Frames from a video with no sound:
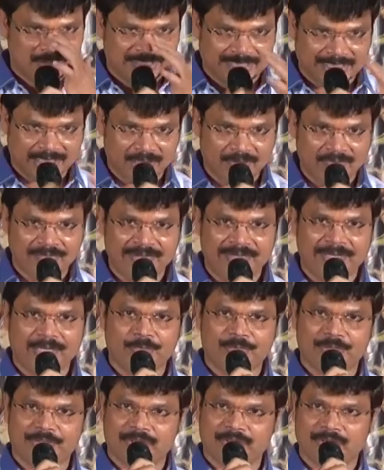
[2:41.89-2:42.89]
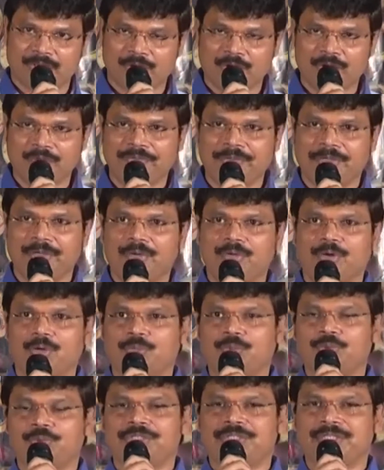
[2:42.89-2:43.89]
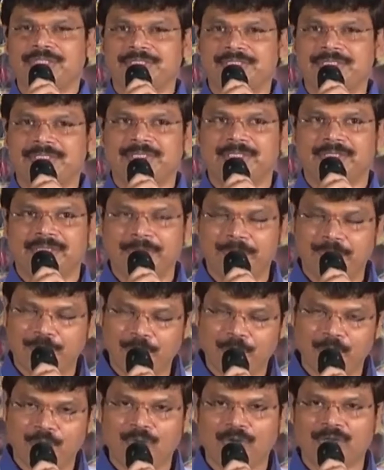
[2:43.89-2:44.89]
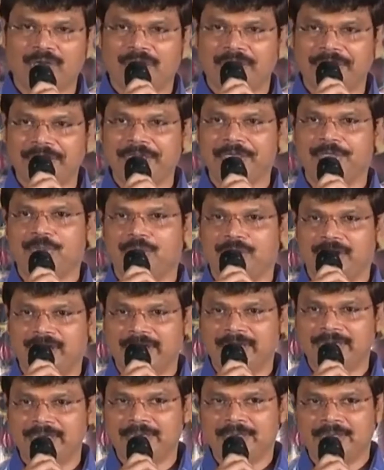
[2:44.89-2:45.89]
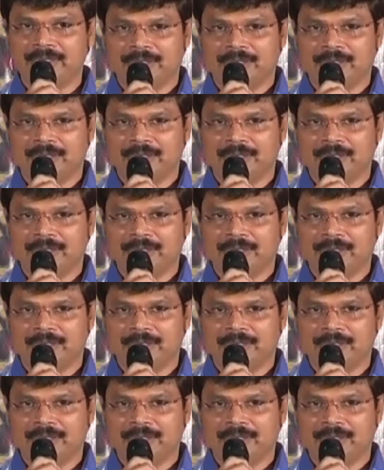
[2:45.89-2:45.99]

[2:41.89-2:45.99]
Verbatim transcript: సెకండ్ వీక్ అయితే థర్డ్ వీక్ కూడా పుష్ చేసి ఇప్పుడు కూడా కంటిన్యూ అంటే